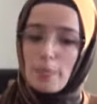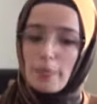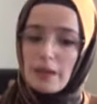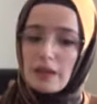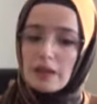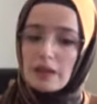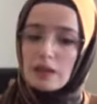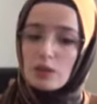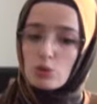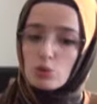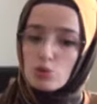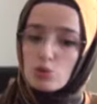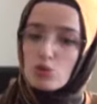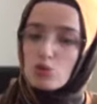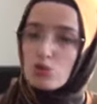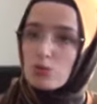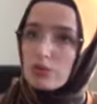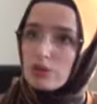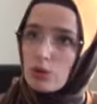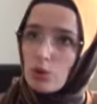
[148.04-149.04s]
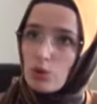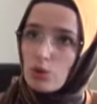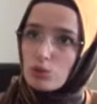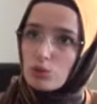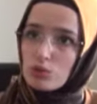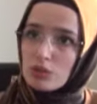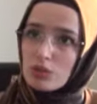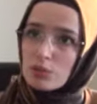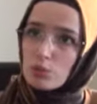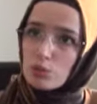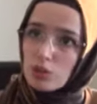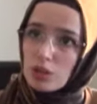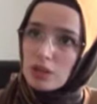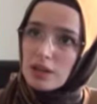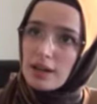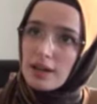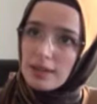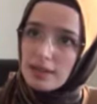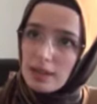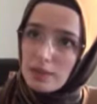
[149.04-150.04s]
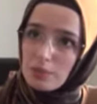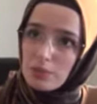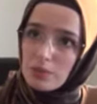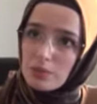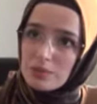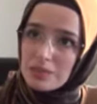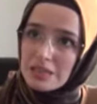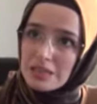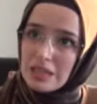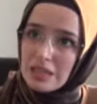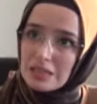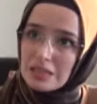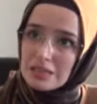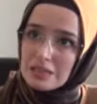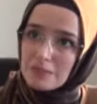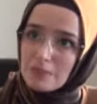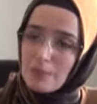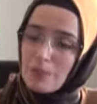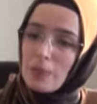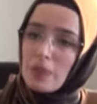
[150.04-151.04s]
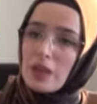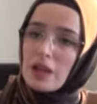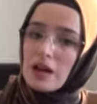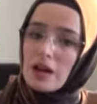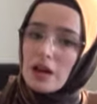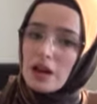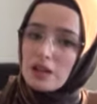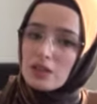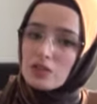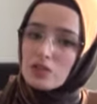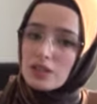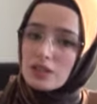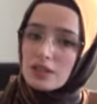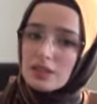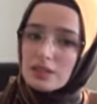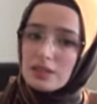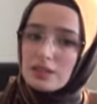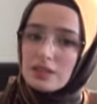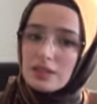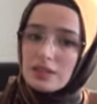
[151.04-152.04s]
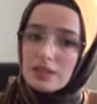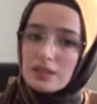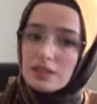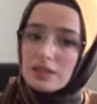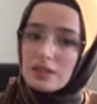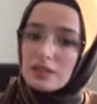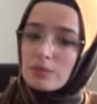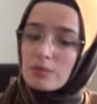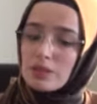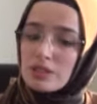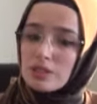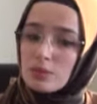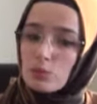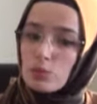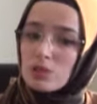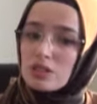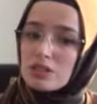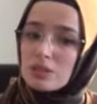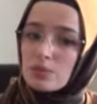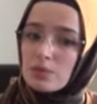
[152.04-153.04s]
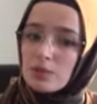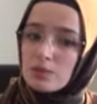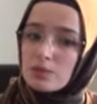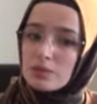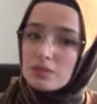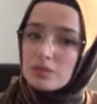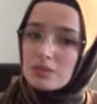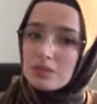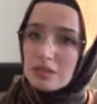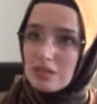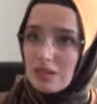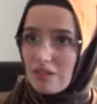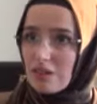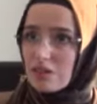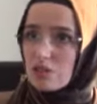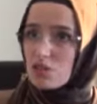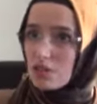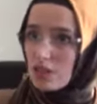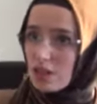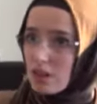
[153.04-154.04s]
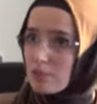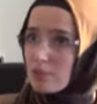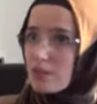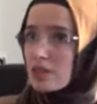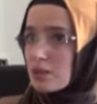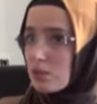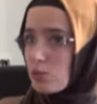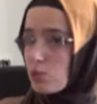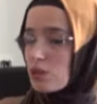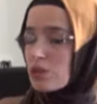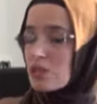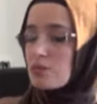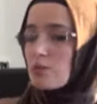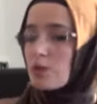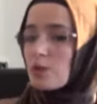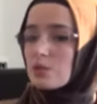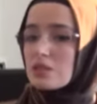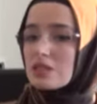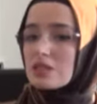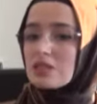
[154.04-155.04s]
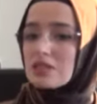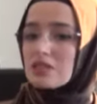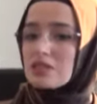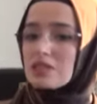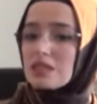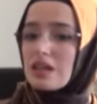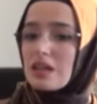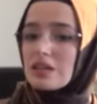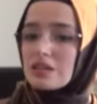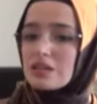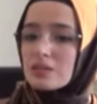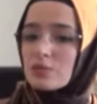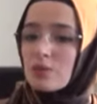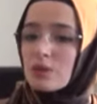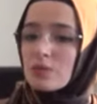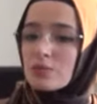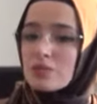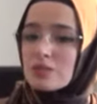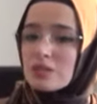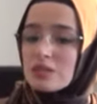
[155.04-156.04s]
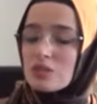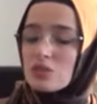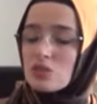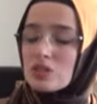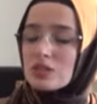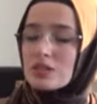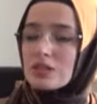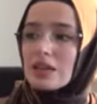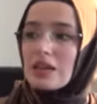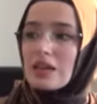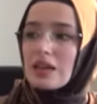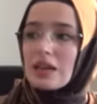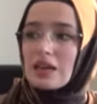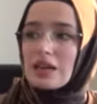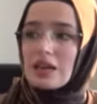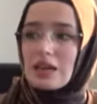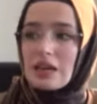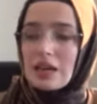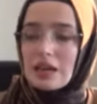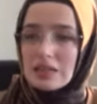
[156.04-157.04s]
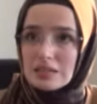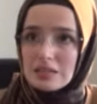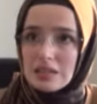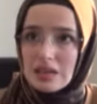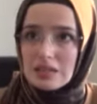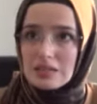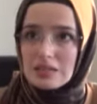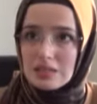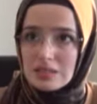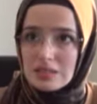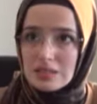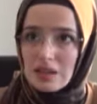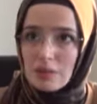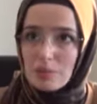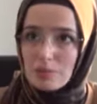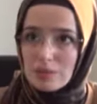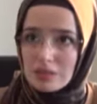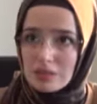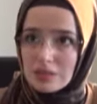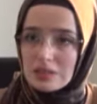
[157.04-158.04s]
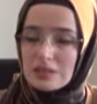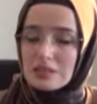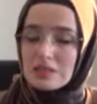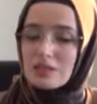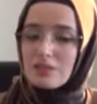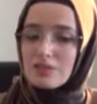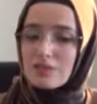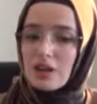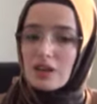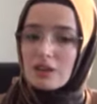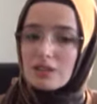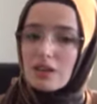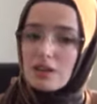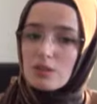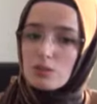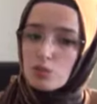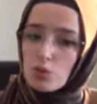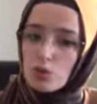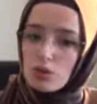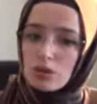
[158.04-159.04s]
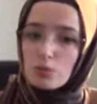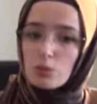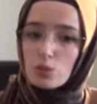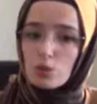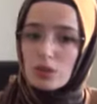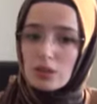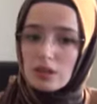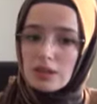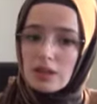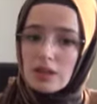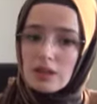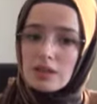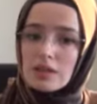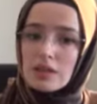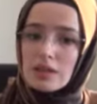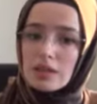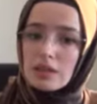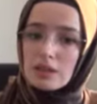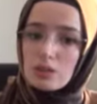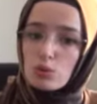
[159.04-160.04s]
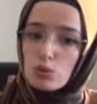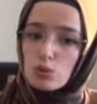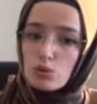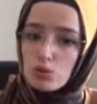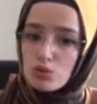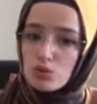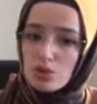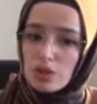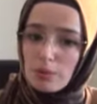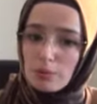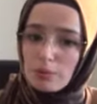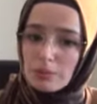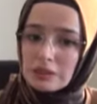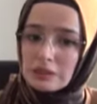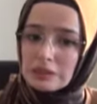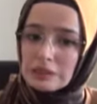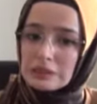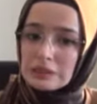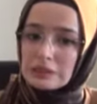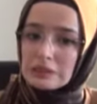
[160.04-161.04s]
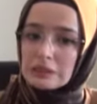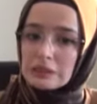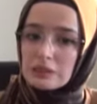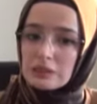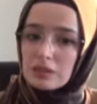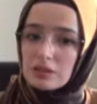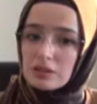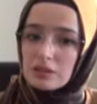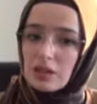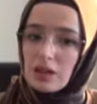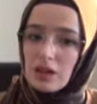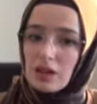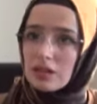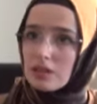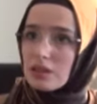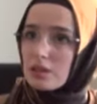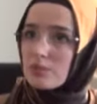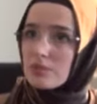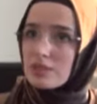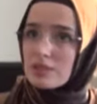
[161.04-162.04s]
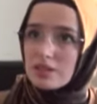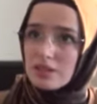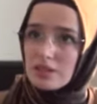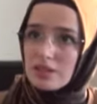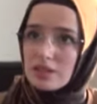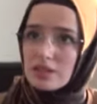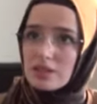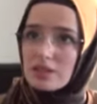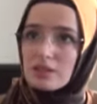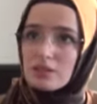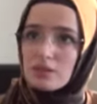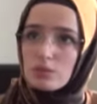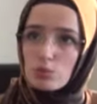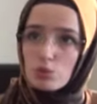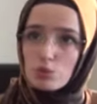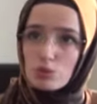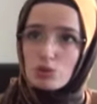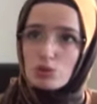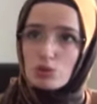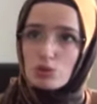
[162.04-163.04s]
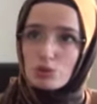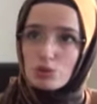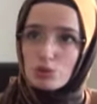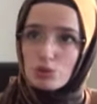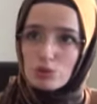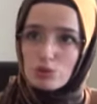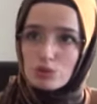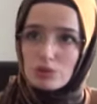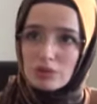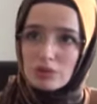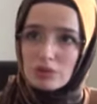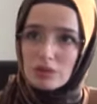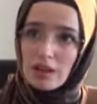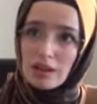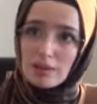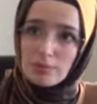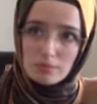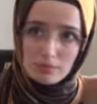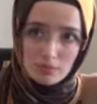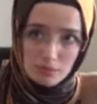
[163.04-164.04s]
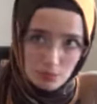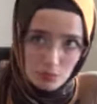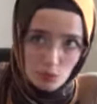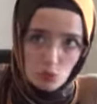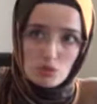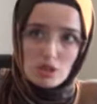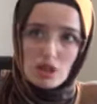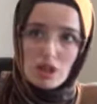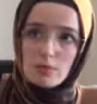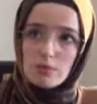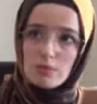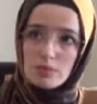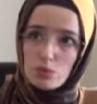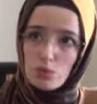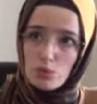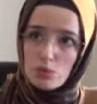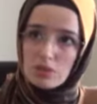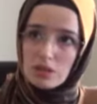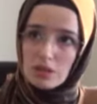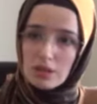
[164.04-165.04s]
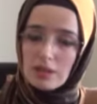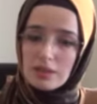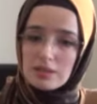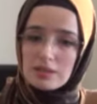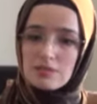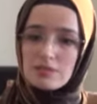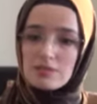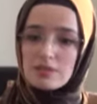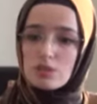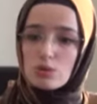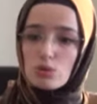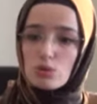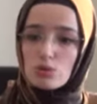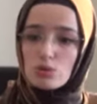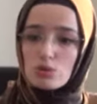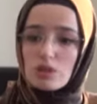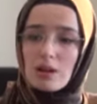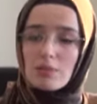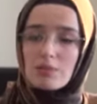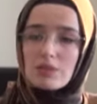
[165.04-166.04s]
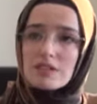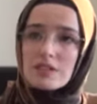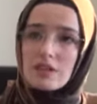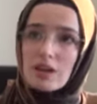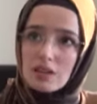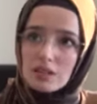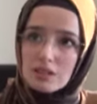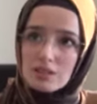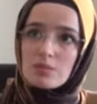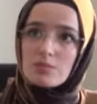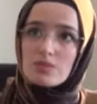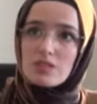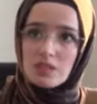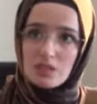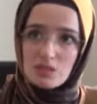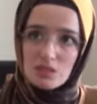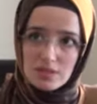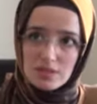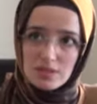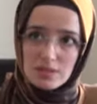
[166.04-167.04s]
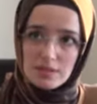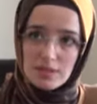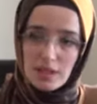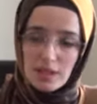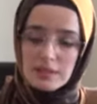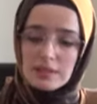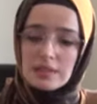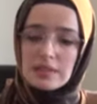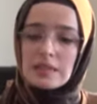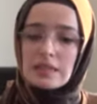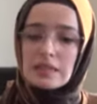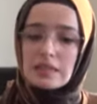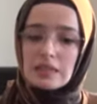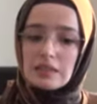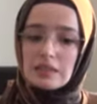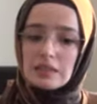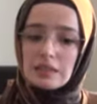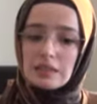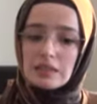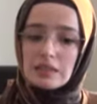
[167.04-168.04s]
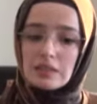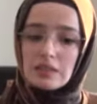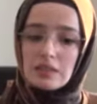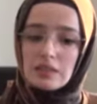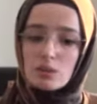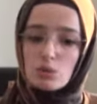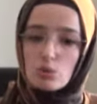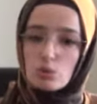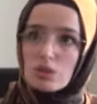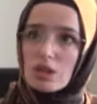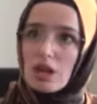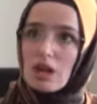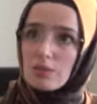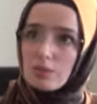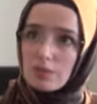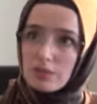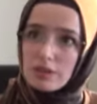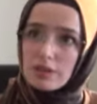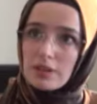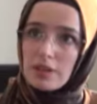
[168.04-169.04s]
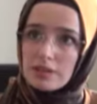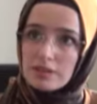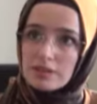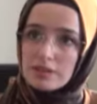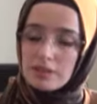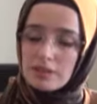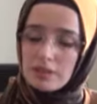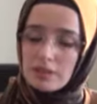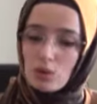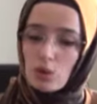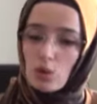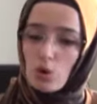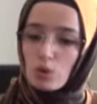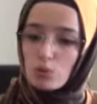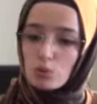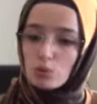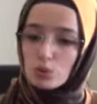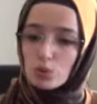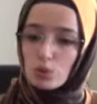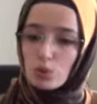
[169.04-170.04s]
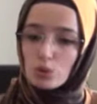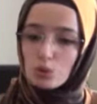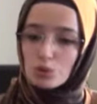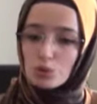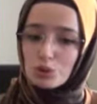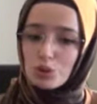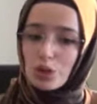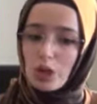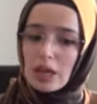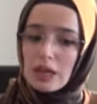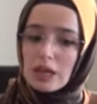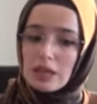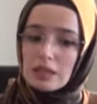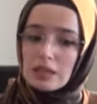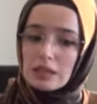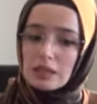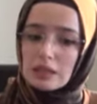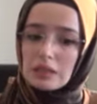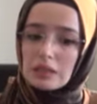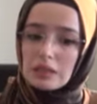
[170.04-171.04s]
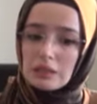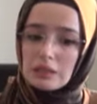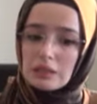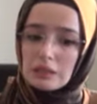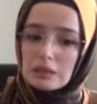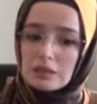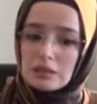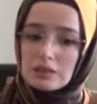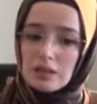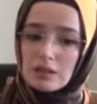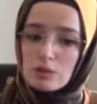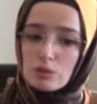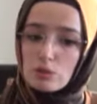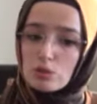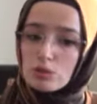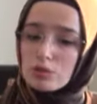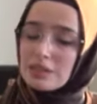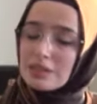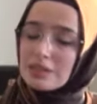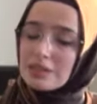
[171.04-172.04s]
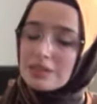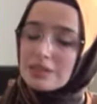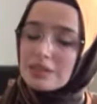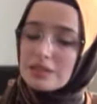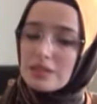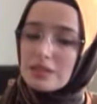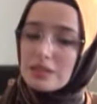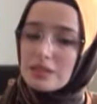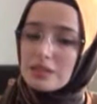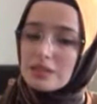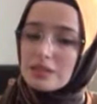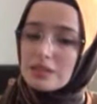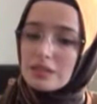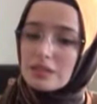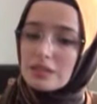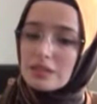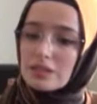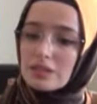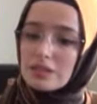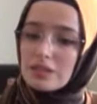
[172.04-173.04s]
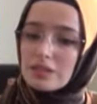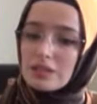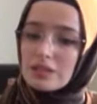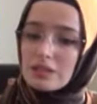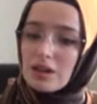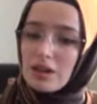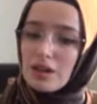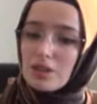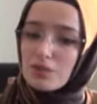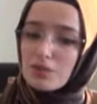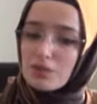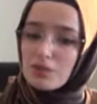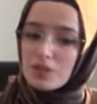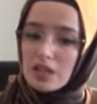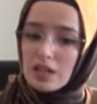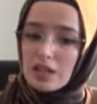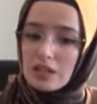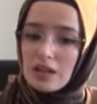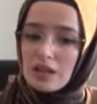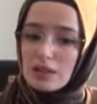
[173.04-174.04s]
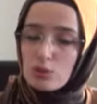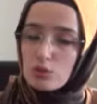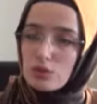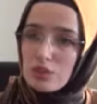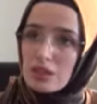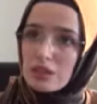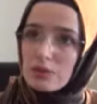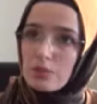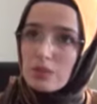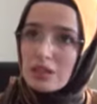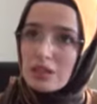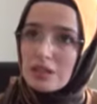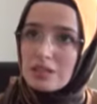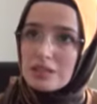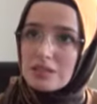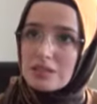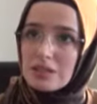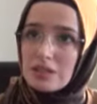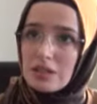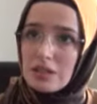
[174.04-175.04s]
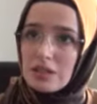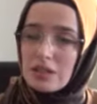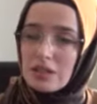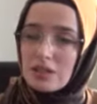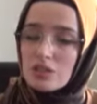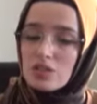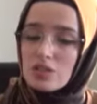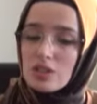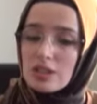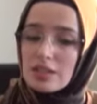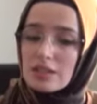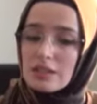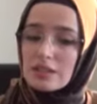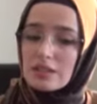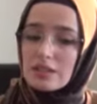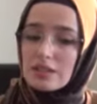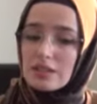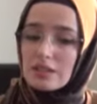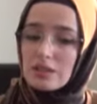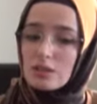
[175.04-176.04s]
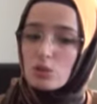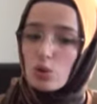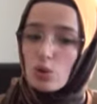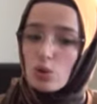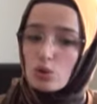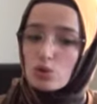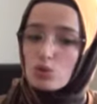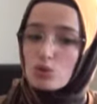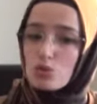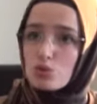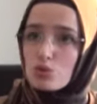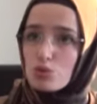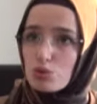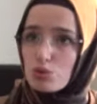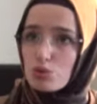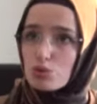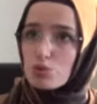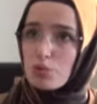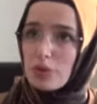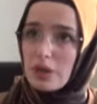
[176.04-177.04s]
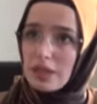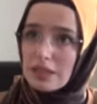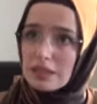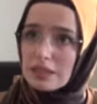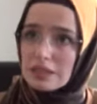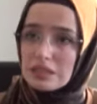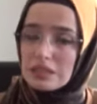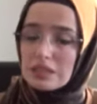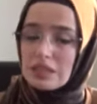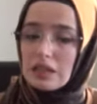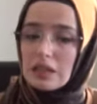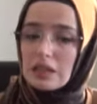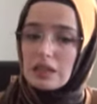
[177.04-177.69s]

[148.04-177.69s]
e, üçüncü bir öğünü de mutlaka yapmamız lazım. Aynı şekilde e, metabolizmamız, yavaşlayan metabolizmamızı hızlandırmamız için e, egzersiz yapmalıyız. İftardan sonra mutlaka yürüyüş yapmalıyız. E, ailemizle bunu e, hem güzel bir sosyal aktivite olur hem de sağlığımız açısından e, güzel bir etkinlik olmuş olur. E, sahurda ise e, hafif şeyler tüketmeliyiz yine aynı şekilde yoğurt, süt, peynir